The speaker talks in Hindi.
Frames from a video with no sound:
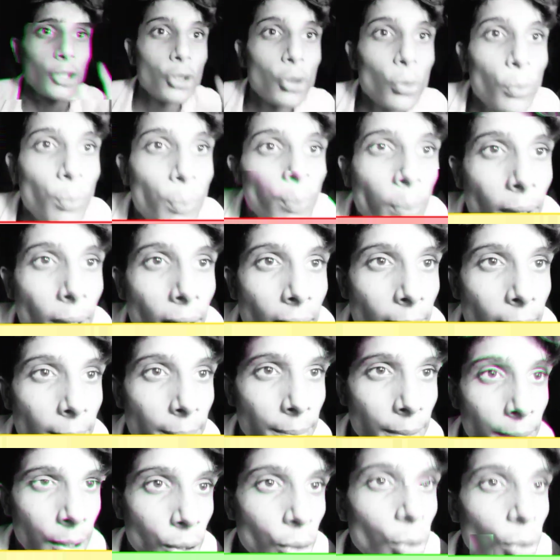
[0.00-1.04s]
यूट्यूब पर
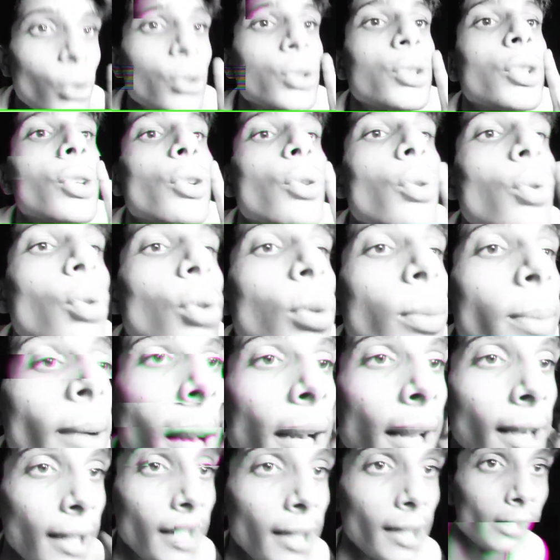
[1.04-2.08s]
वीडियो ज़रूर
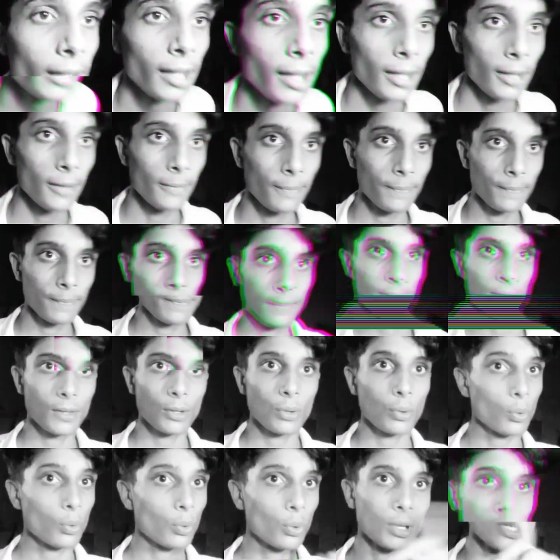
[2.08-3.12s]
बनाएंगे
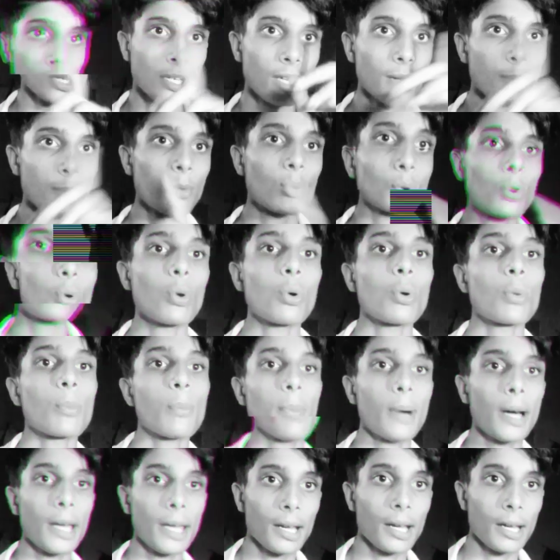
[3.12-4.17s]
कोई नहीं हमको रोक
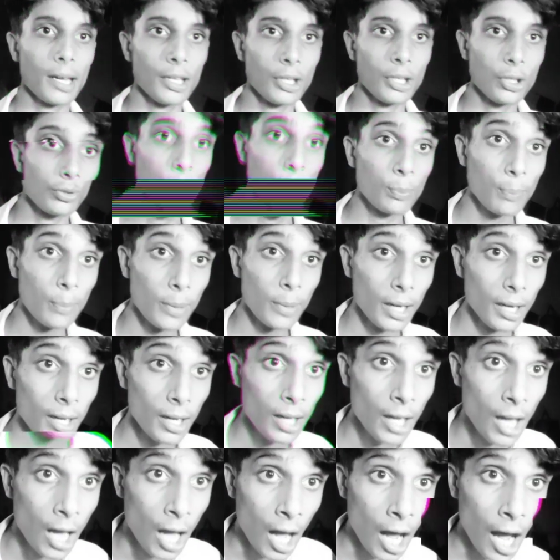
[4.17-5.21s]
पाएगा यूट्यूब पर
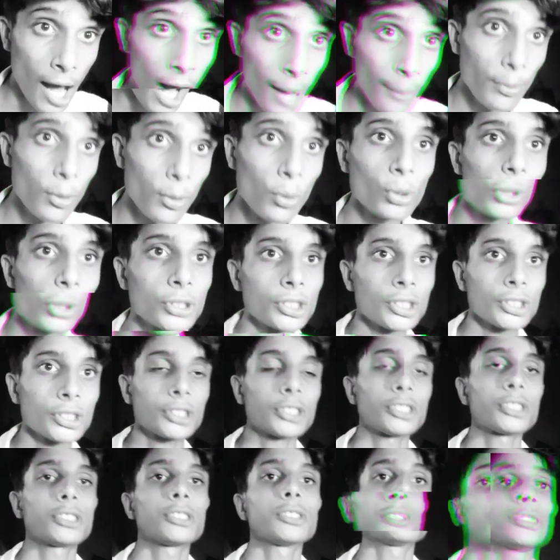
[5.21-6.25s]
आप लोग
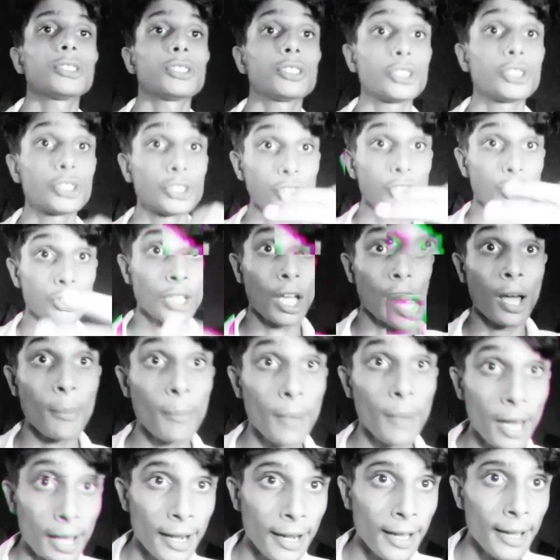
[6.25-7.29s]

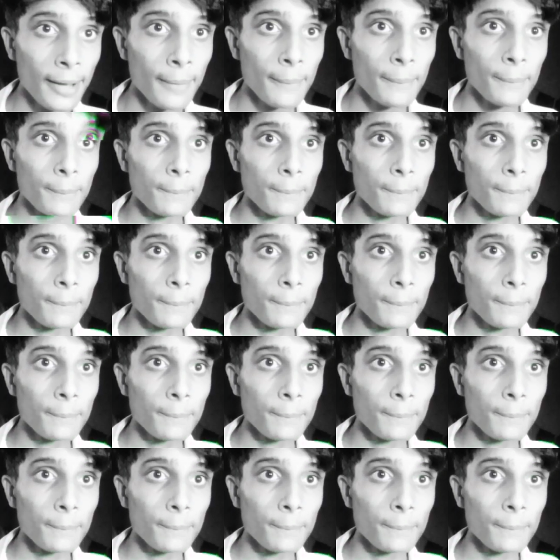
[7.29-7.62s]
हमारा